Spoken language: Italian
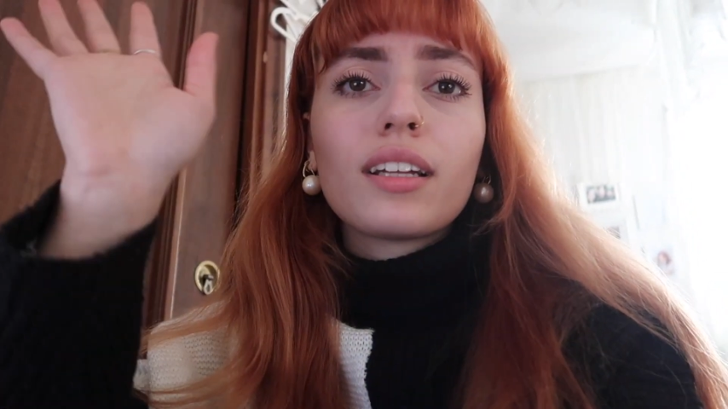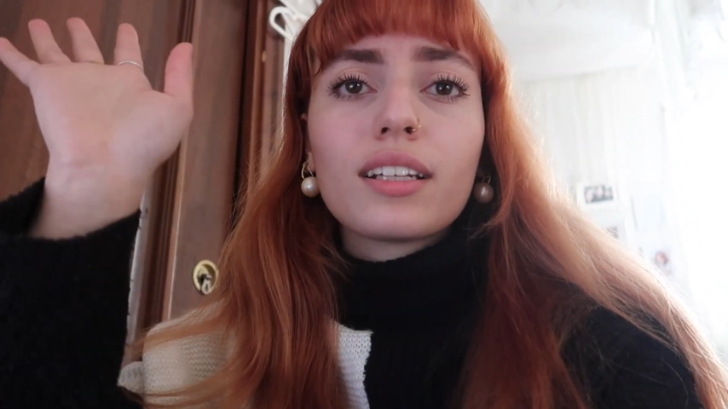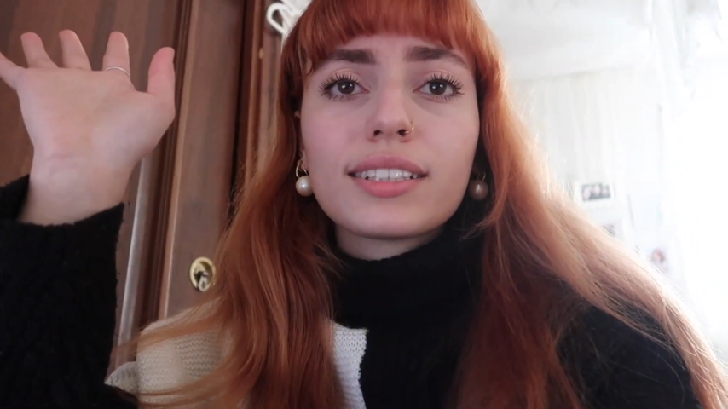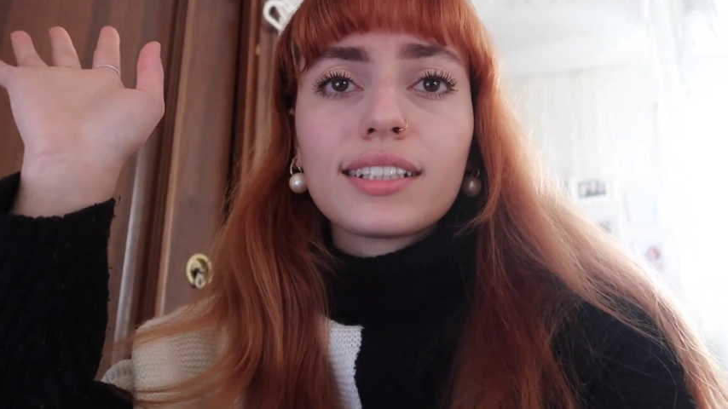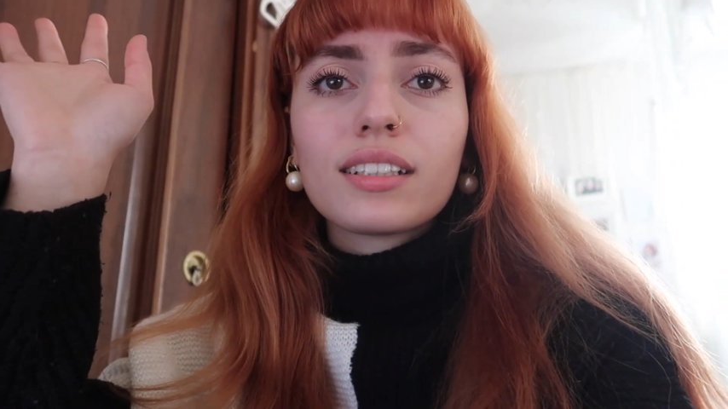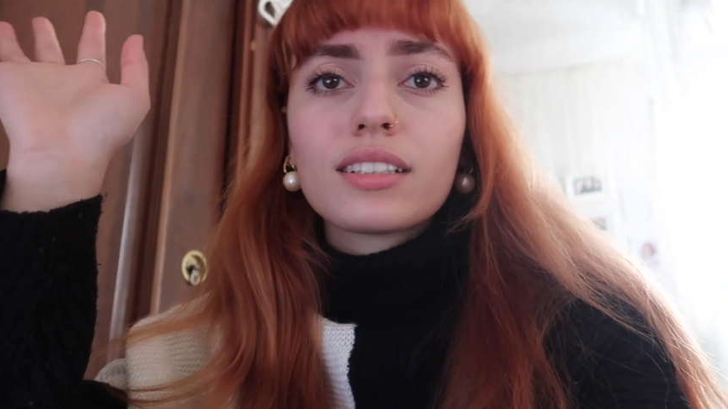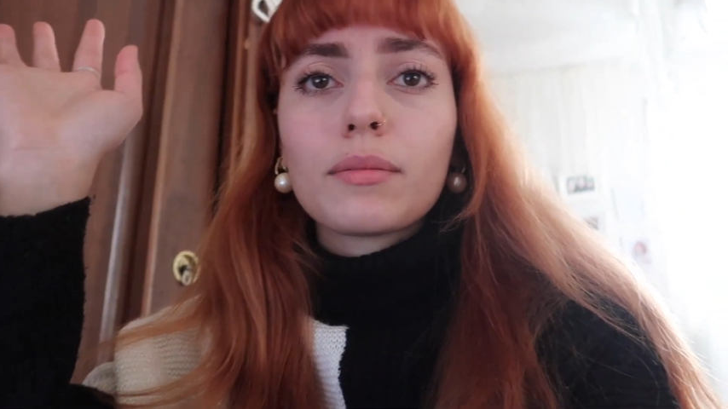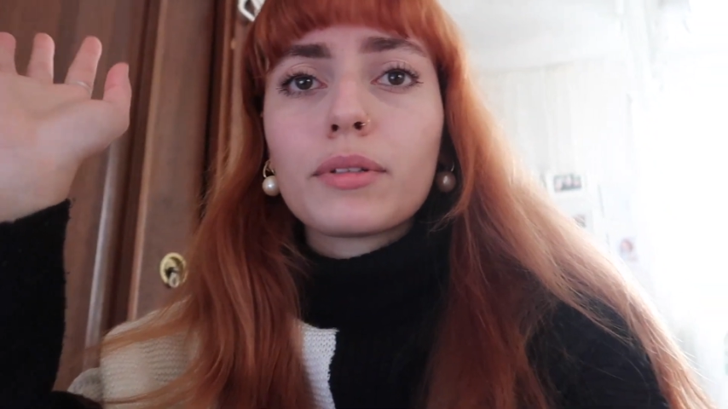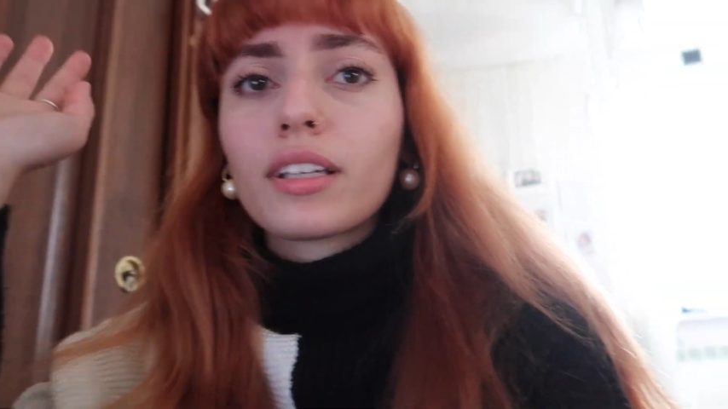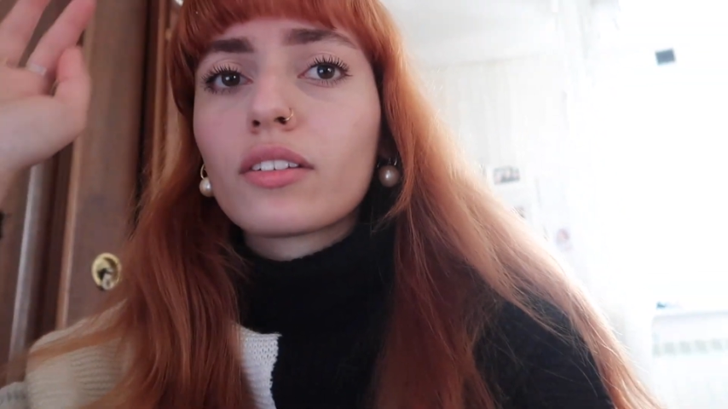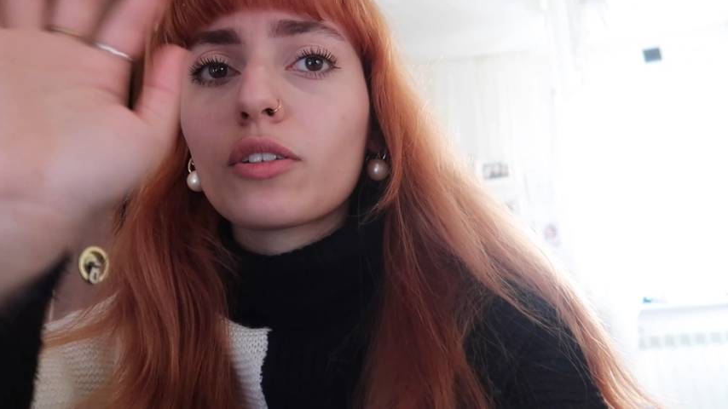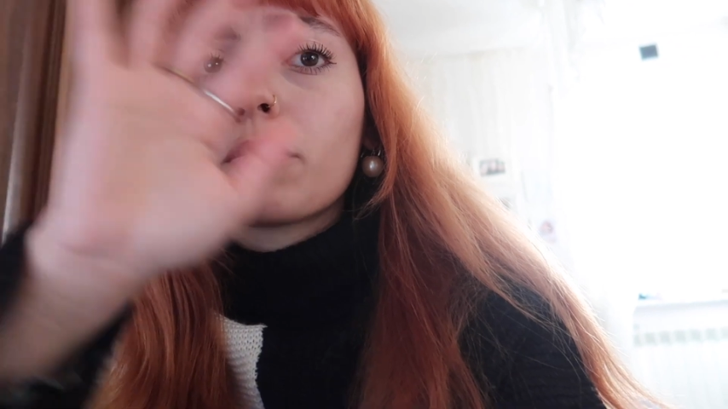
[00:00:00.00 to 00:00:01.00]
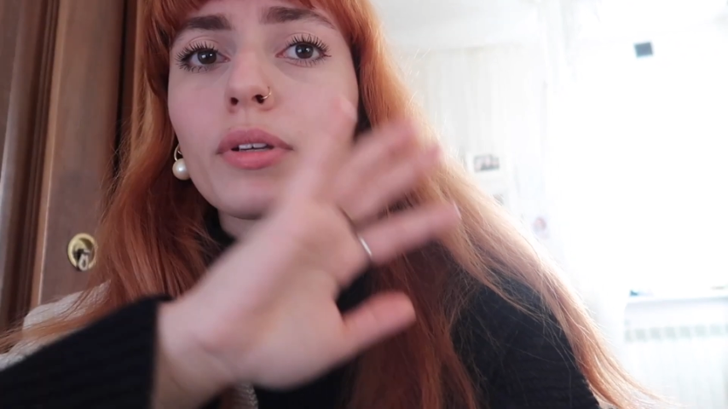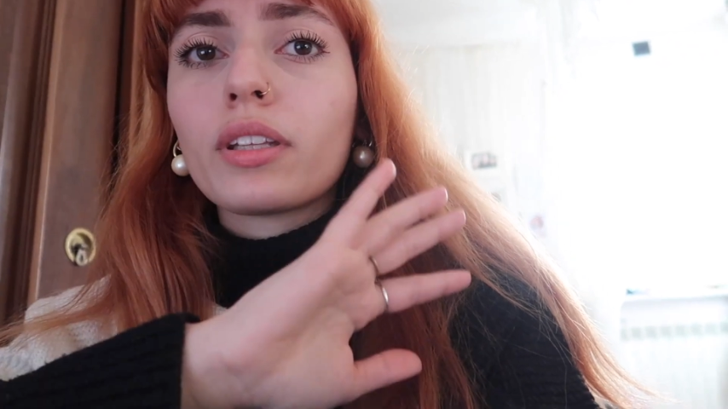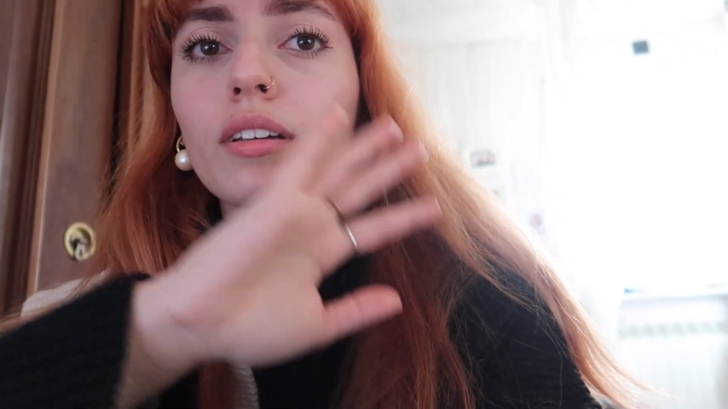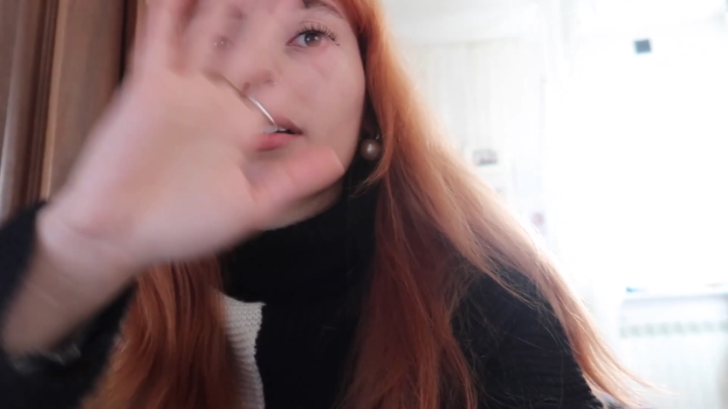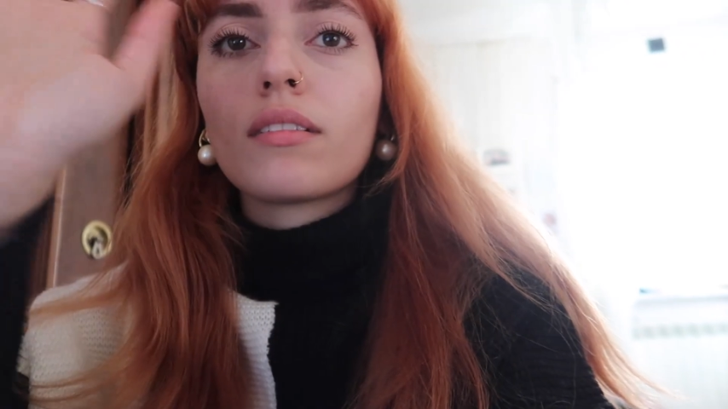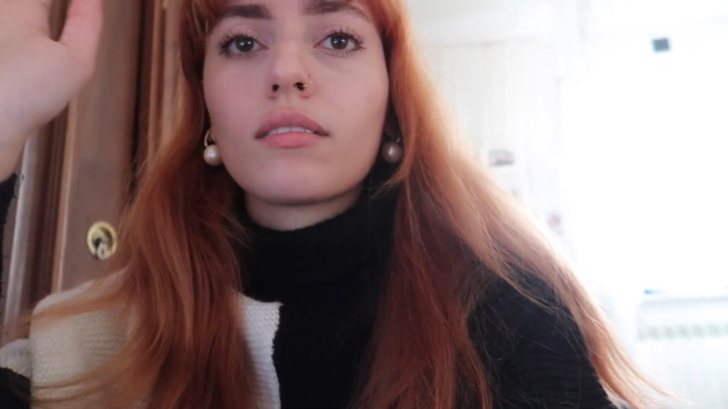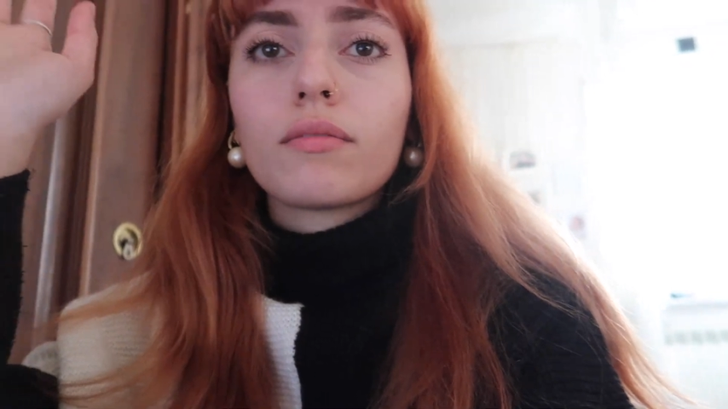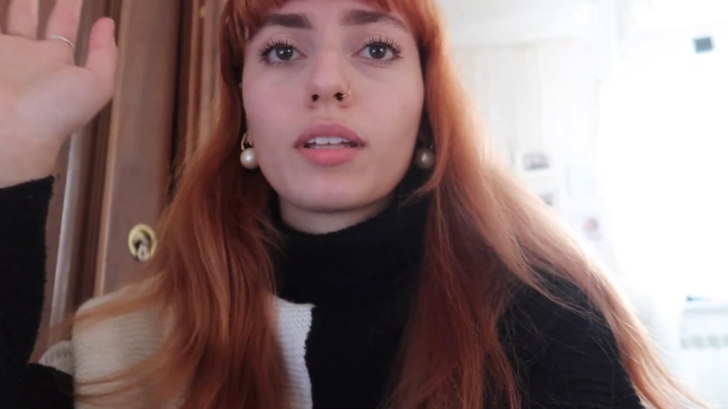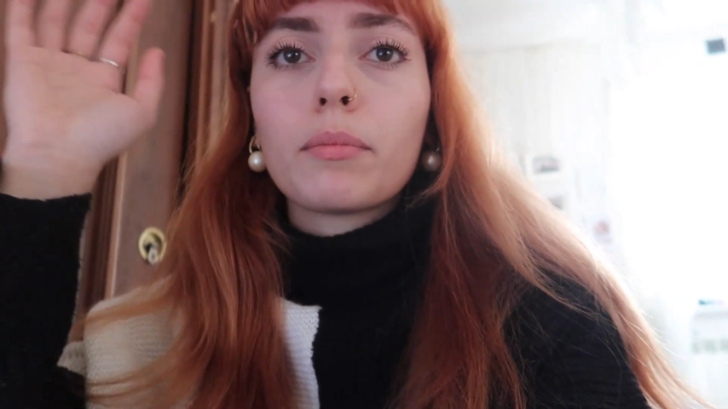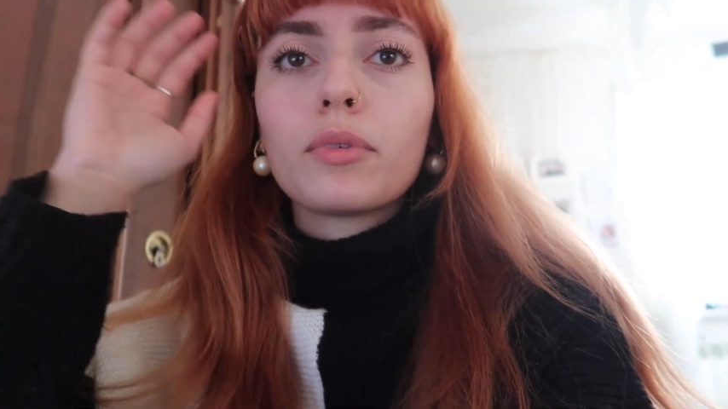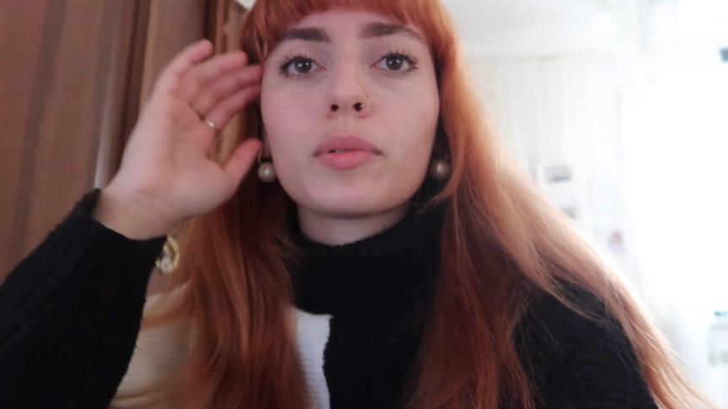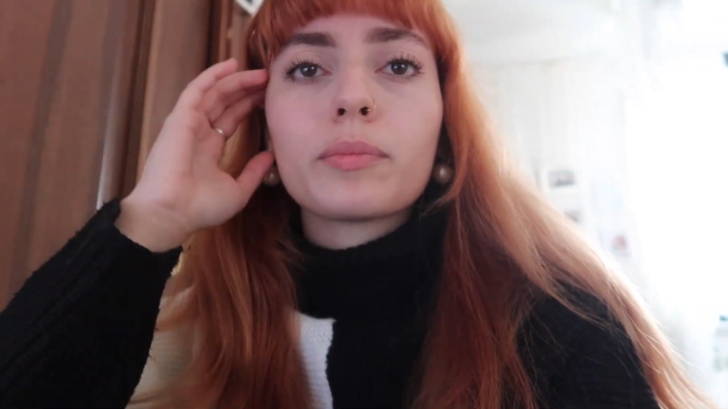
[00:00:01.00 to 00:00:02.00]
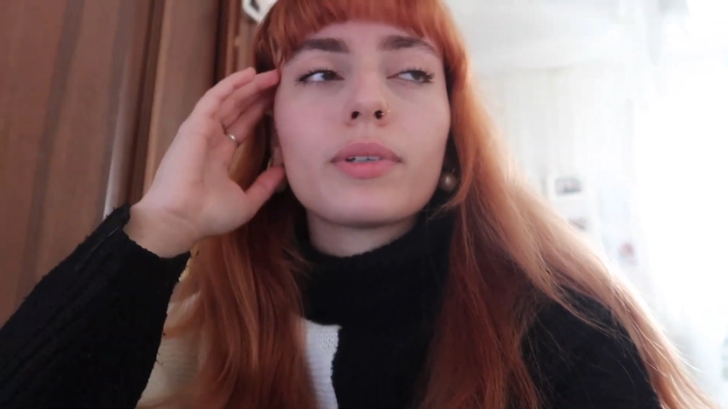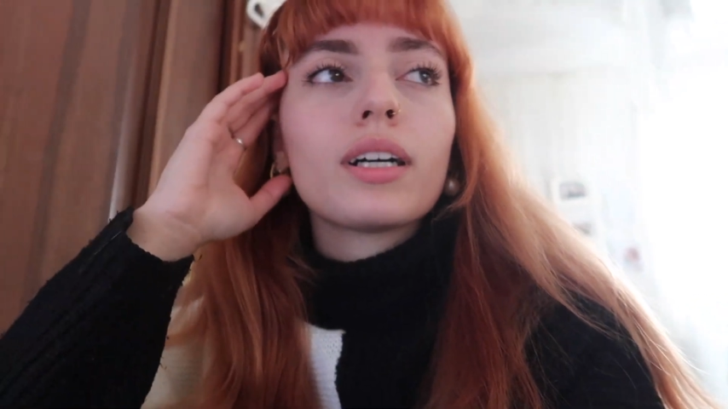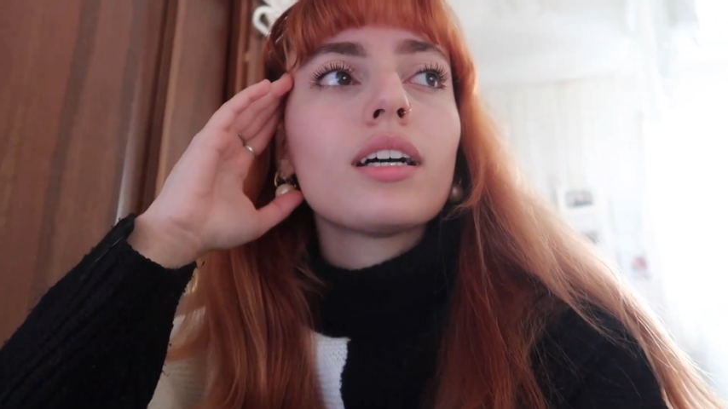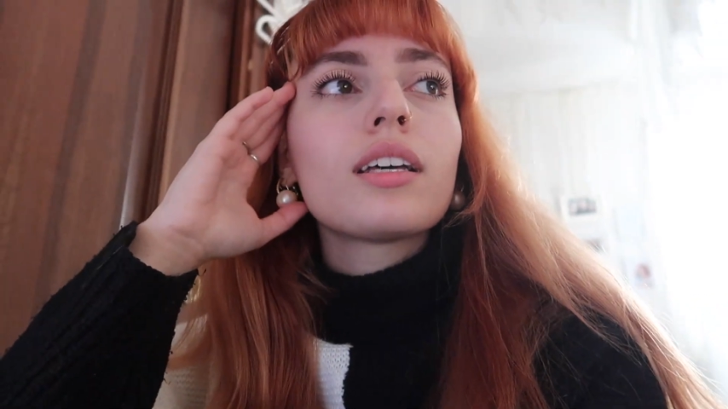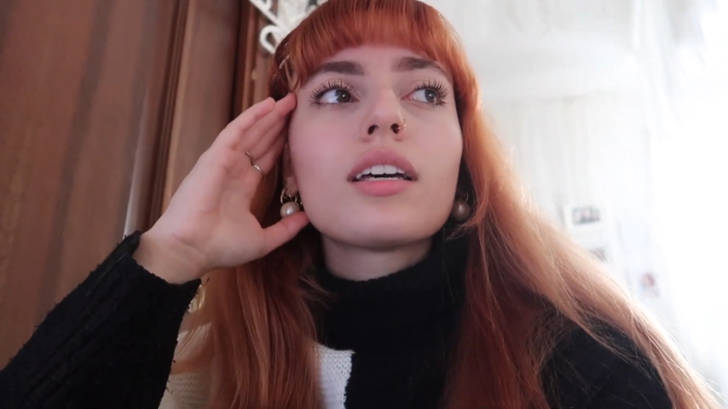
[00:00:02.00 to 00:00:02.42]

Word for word: alla stanza perché è scoppiata una bomba